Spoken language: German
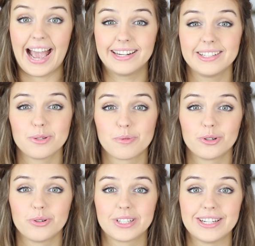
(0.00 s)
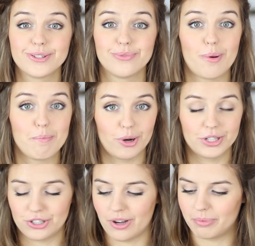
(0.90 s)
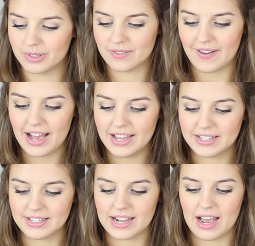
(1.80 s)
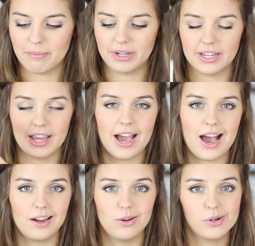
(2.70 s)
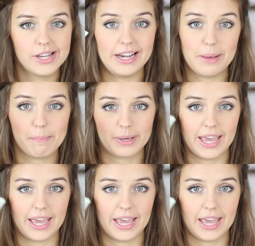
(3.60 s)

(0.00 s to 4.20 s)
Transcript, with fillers: Ein nächstes Produkt ist vom Body Shop und zwar ist es einmal der Aloe Lip